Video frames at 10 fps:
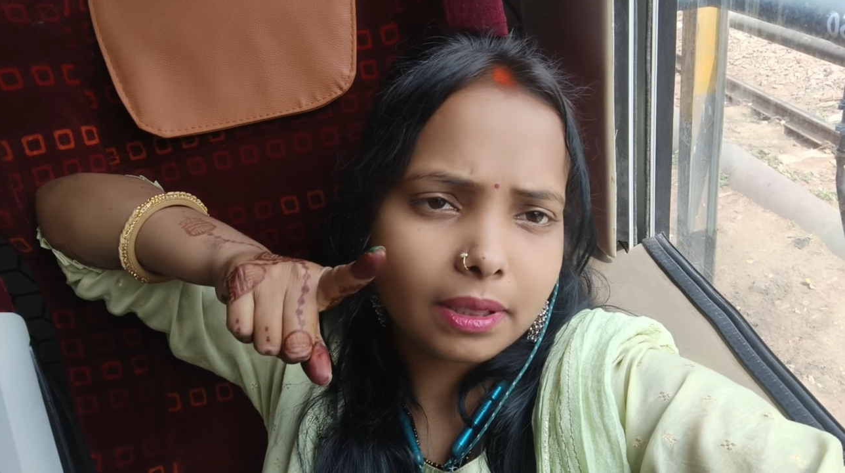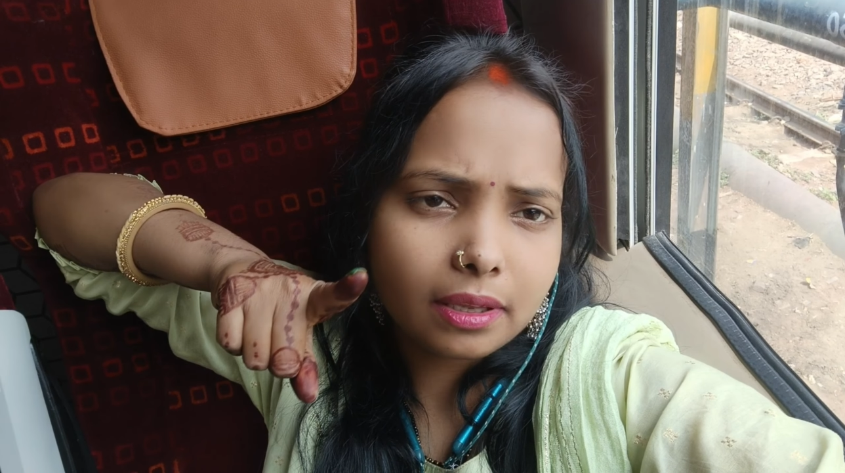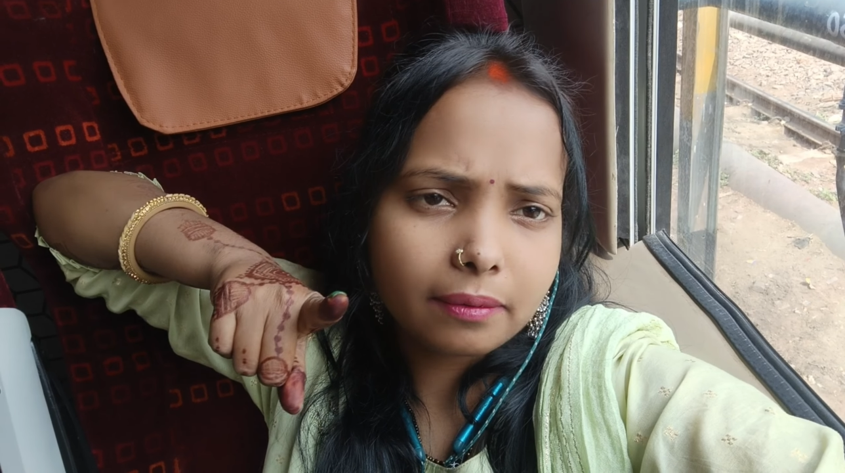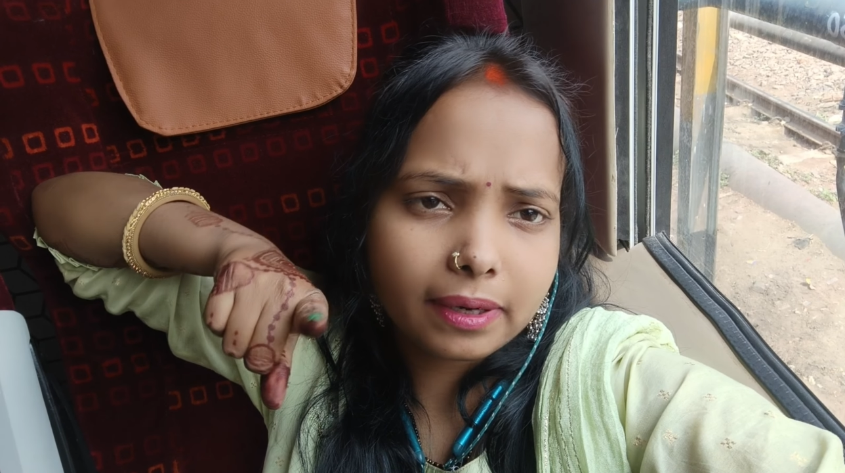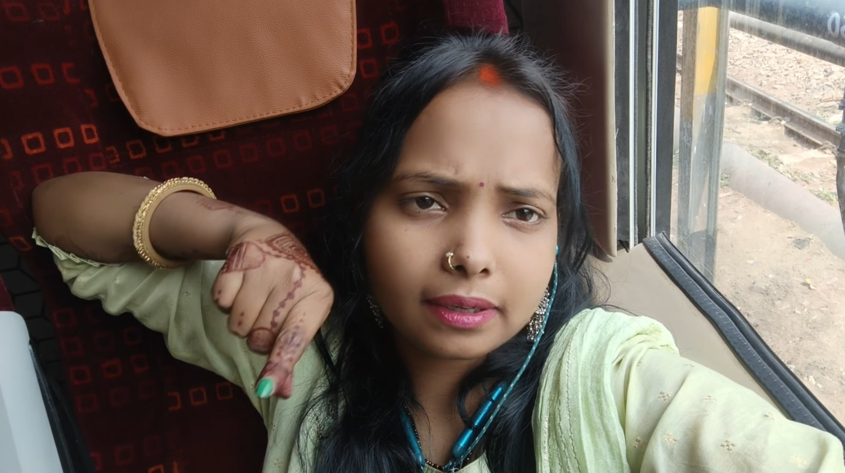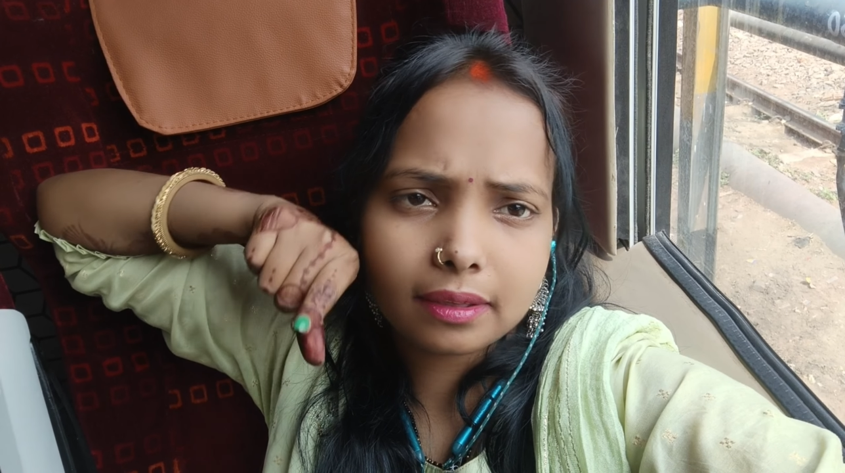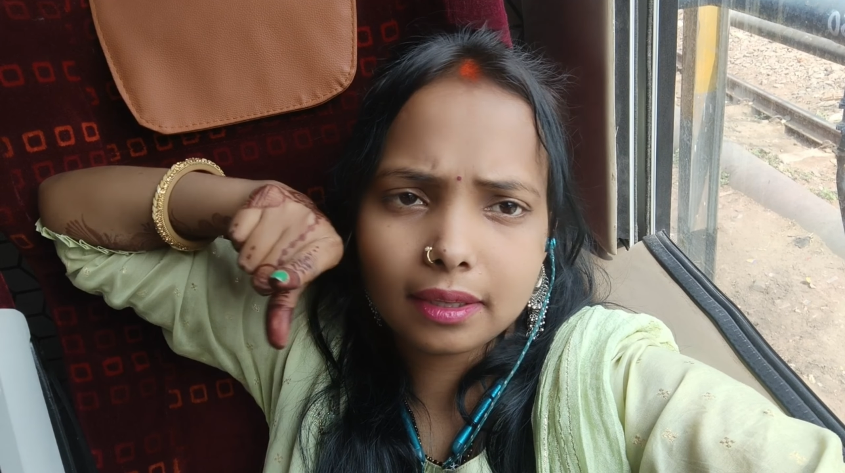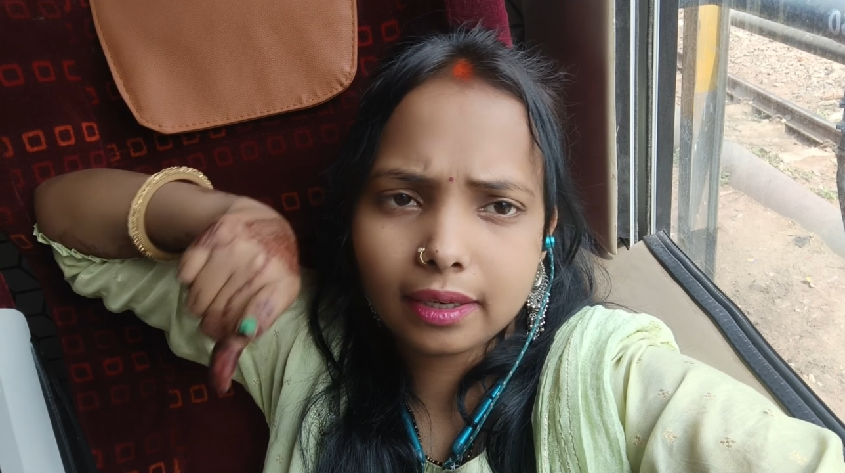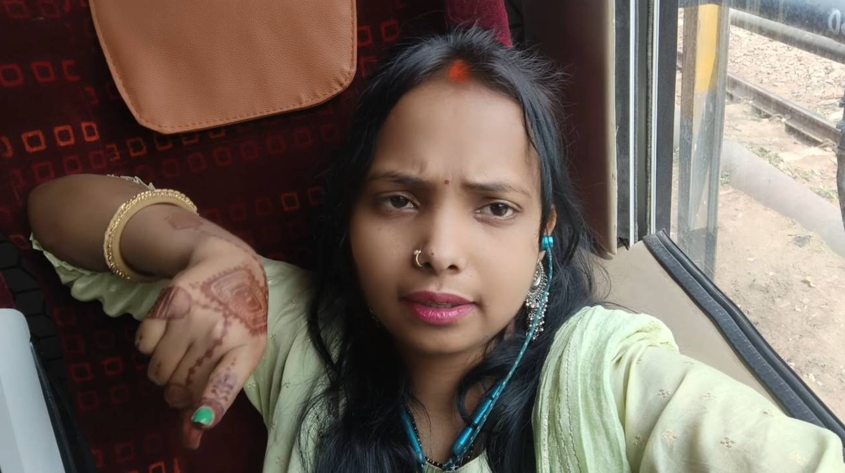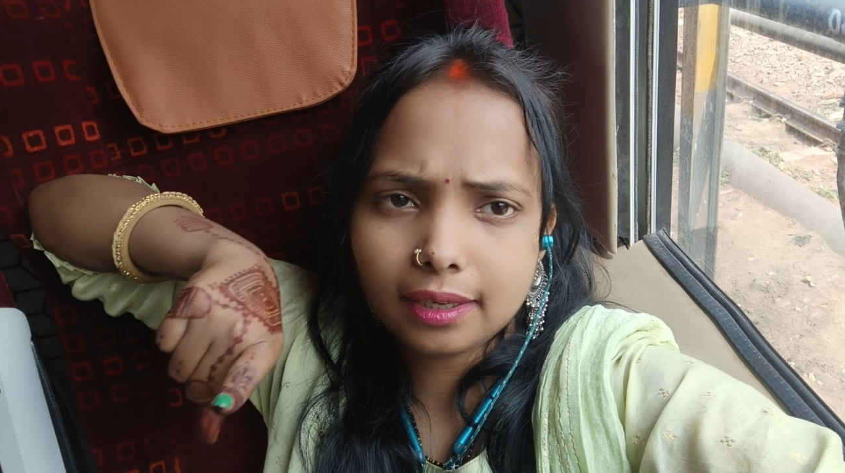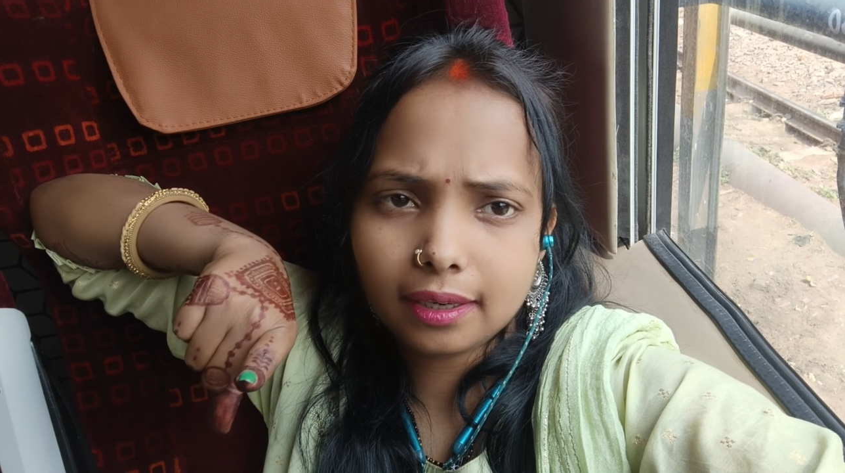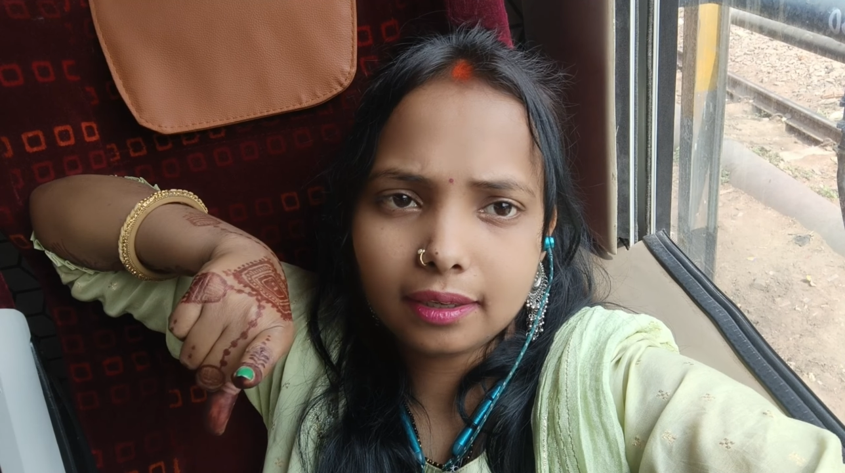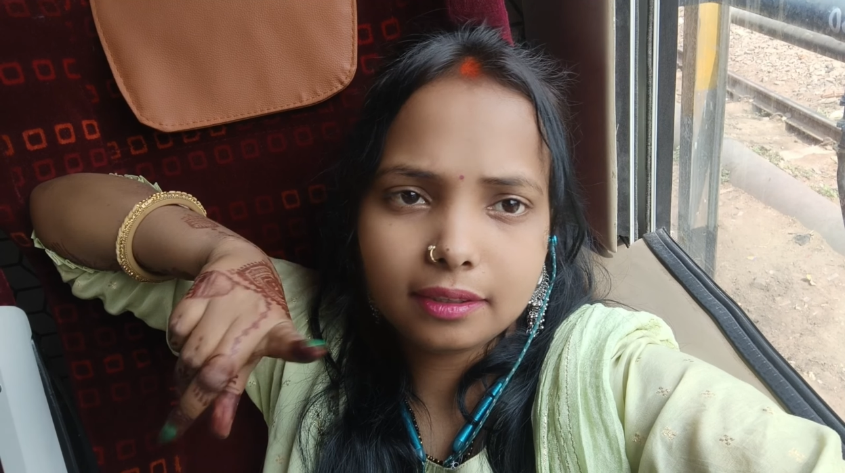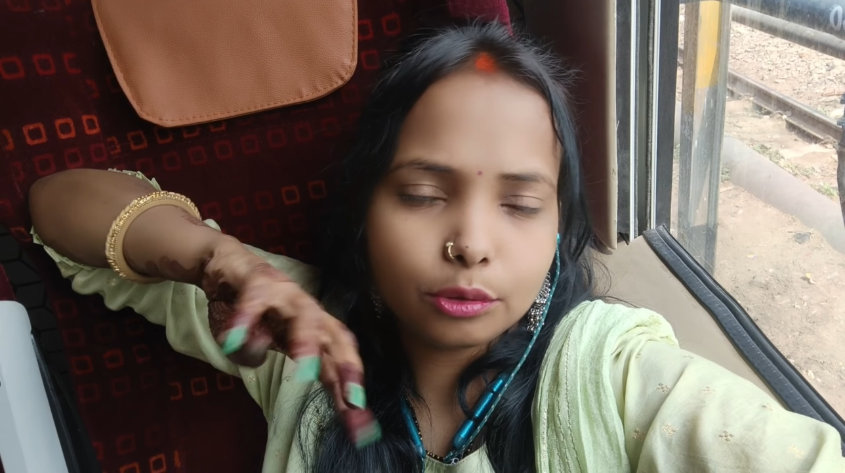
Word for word: बंदे भारत लेट है